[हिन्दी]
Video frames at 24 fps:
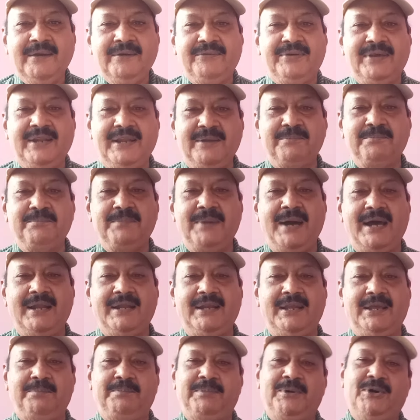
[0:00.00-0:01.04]
फिल्म
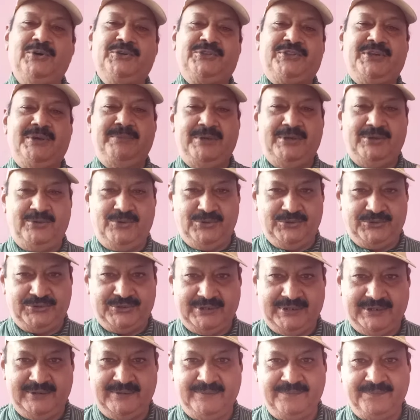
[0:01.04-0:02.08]
वाले बहुत अमीर होते
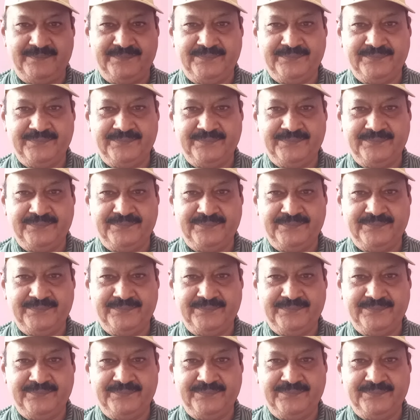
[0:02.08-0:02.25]
हैं